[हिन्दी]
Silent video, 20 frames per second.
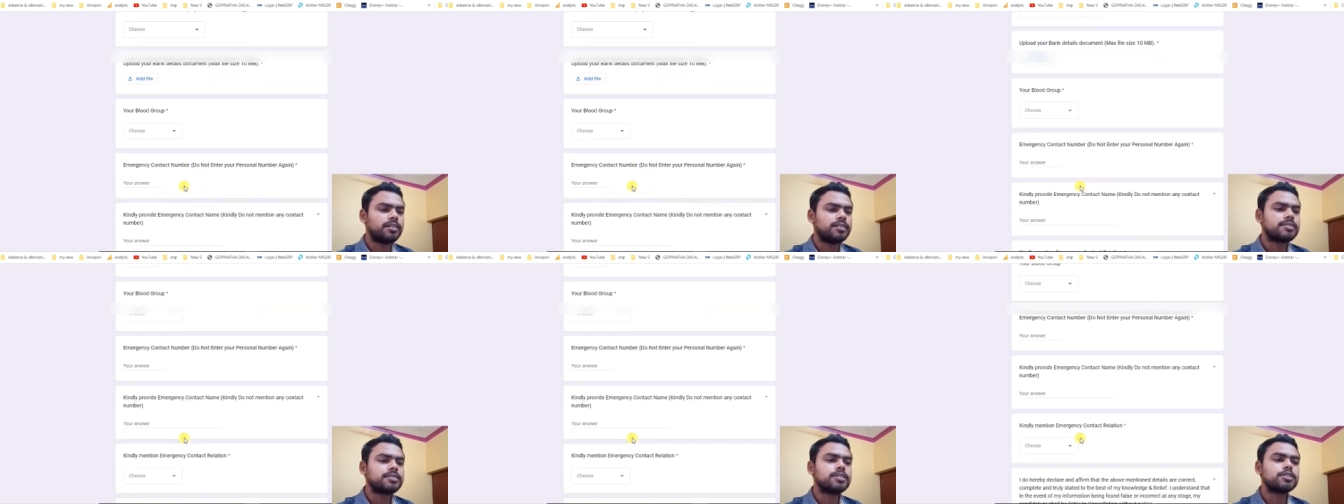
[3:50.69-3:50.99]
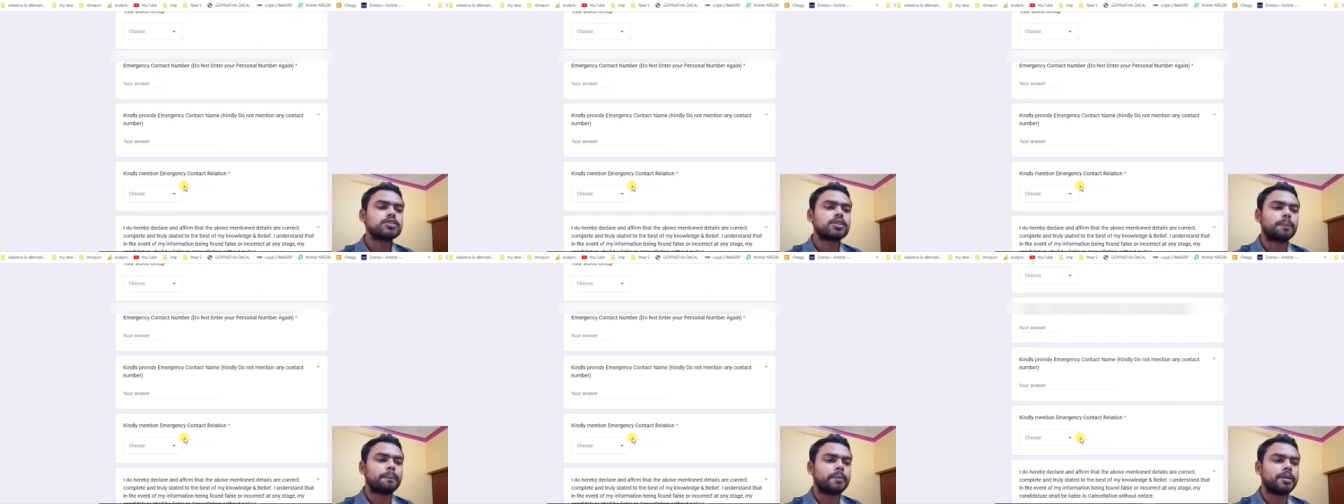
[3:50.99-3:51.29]
इसे
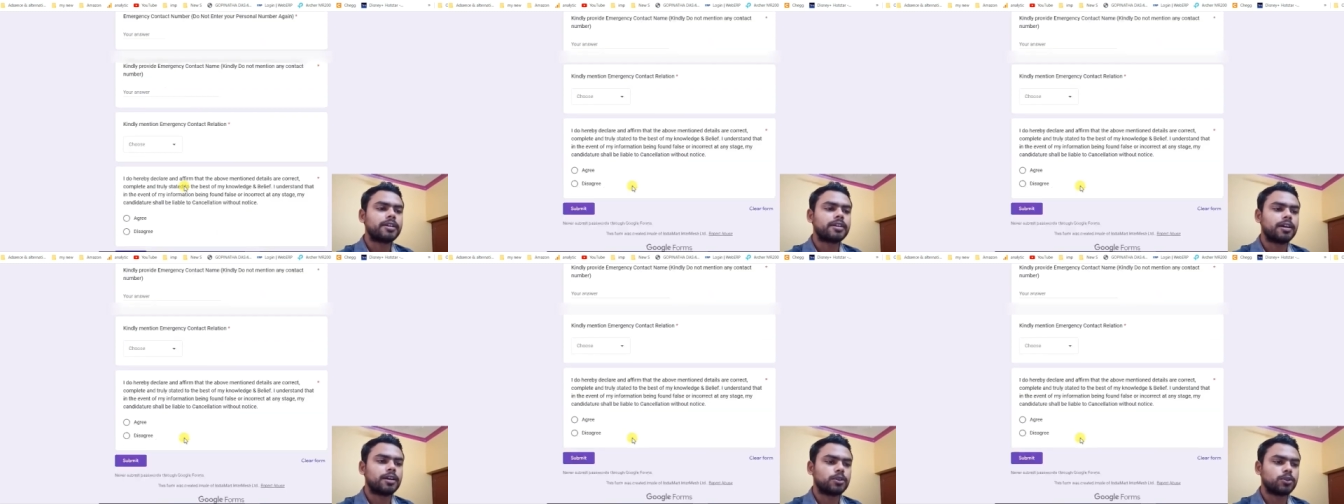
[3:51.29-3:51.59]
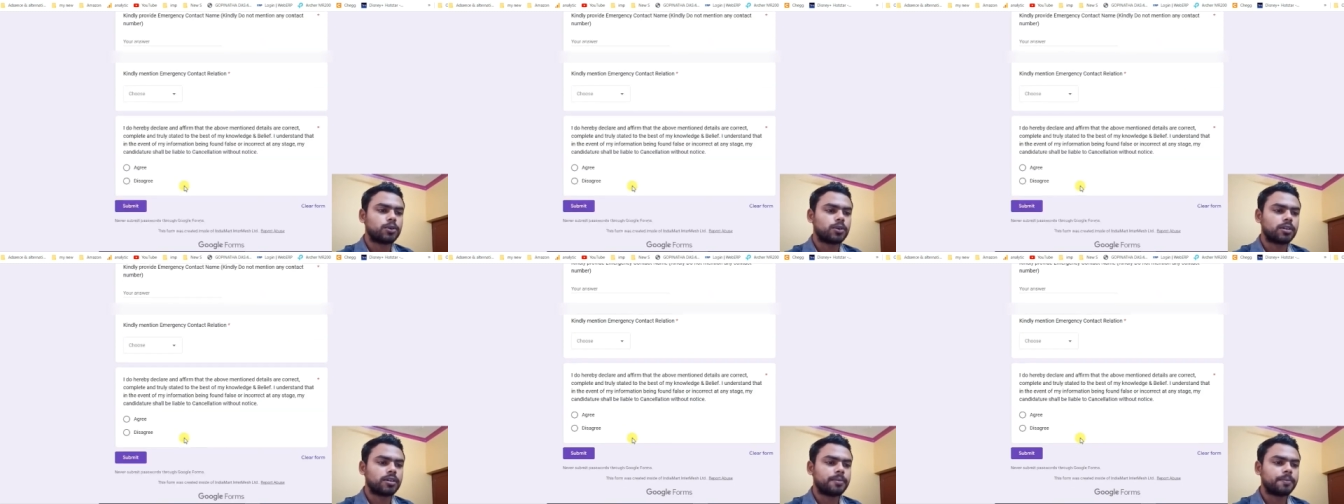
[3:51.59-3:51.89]
सबमिट कर
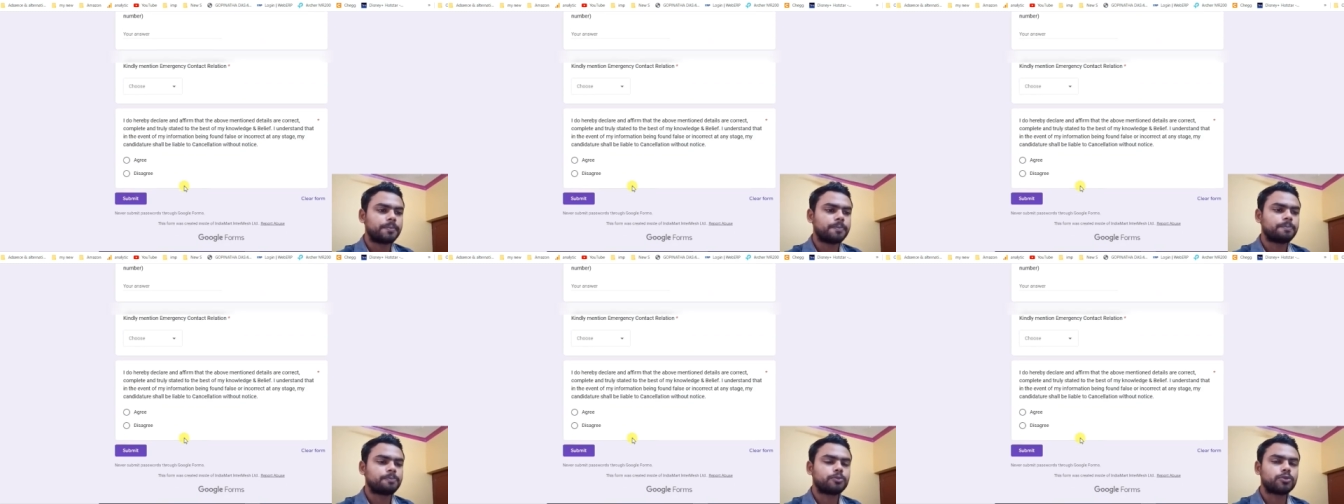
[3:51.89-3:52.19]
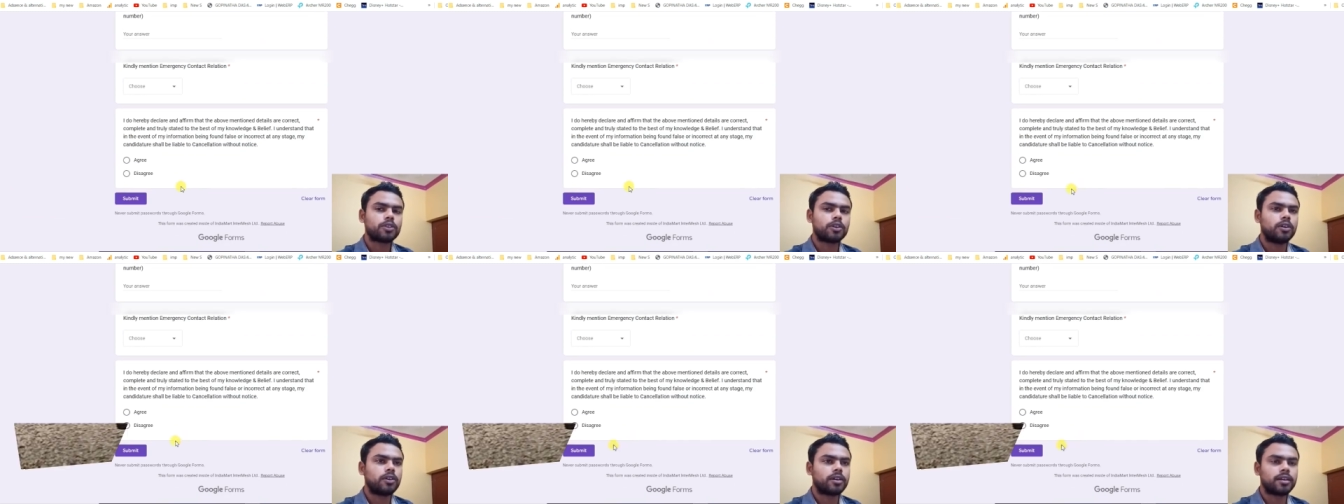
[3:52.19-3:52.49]
दोगी
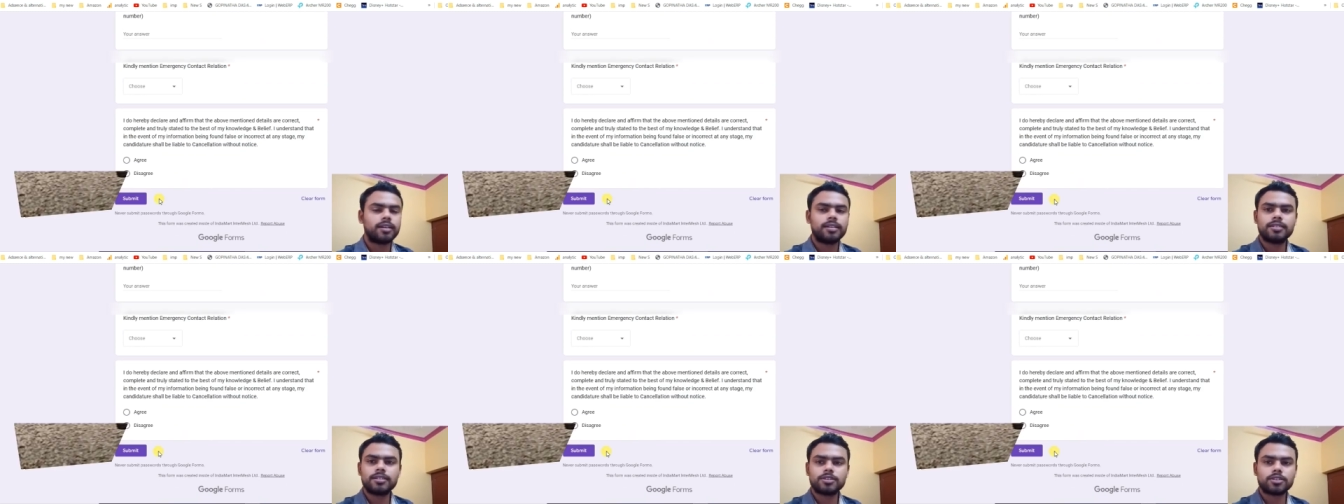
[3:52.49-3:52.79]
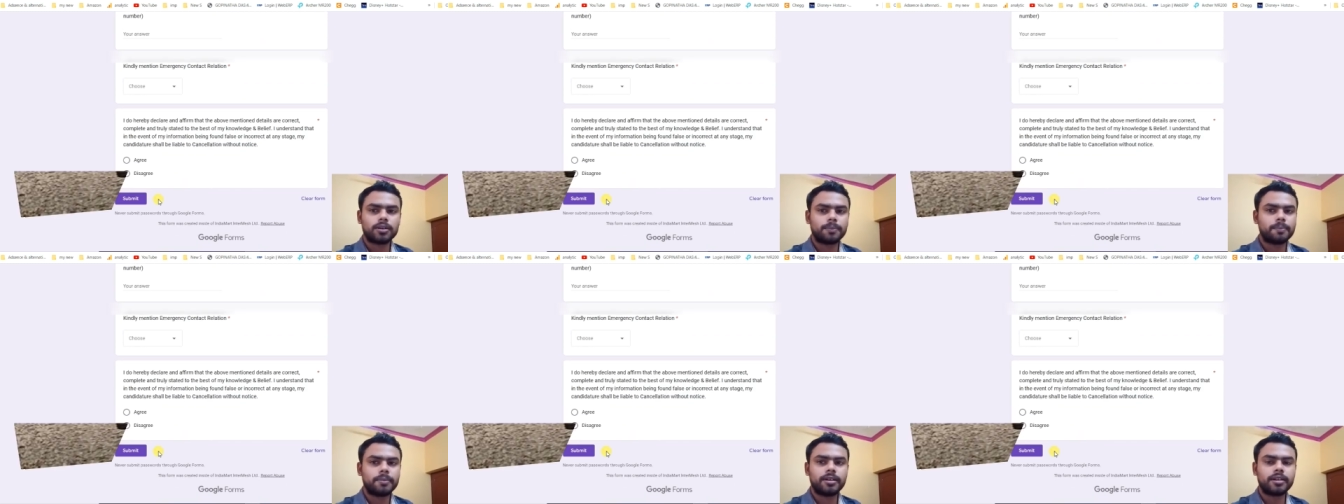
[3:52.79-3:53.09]
ओके इसे
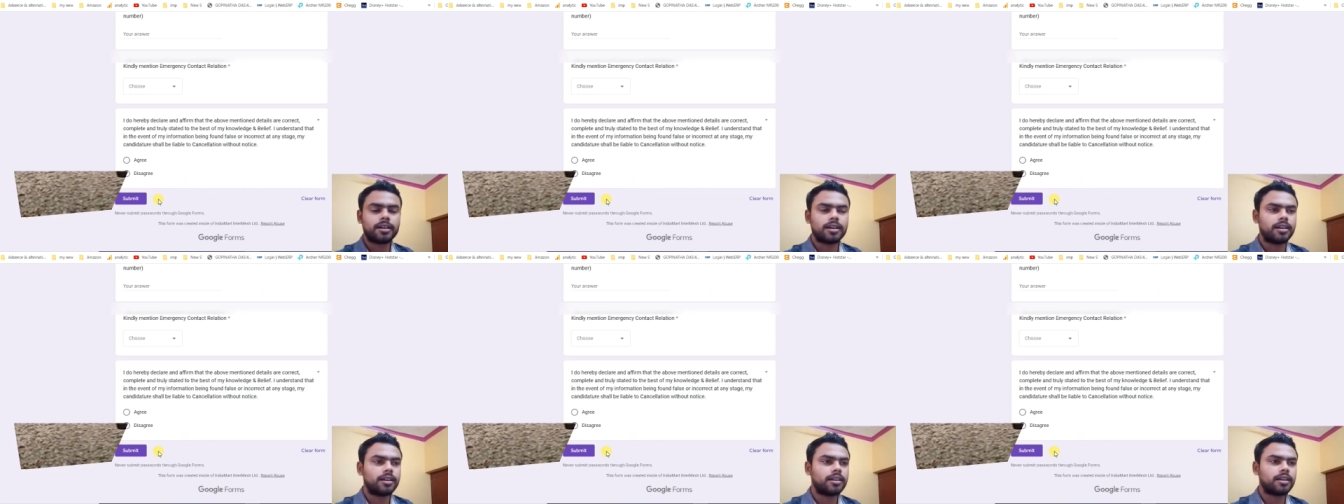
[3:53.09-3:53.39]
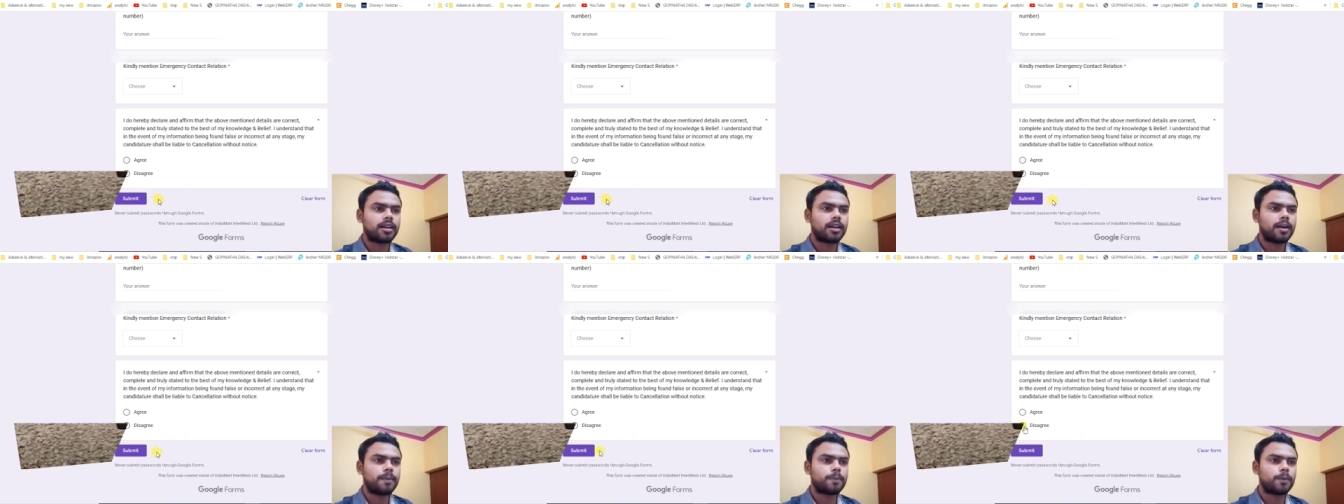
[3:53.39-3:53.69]
सबमिट कर
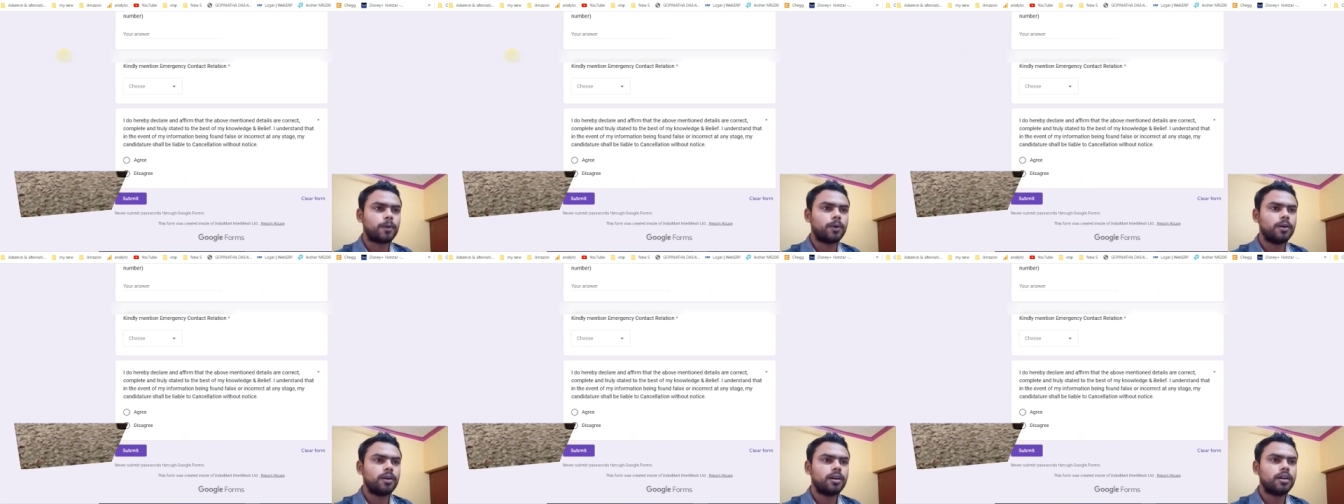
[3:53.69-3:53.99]
लेना है आपको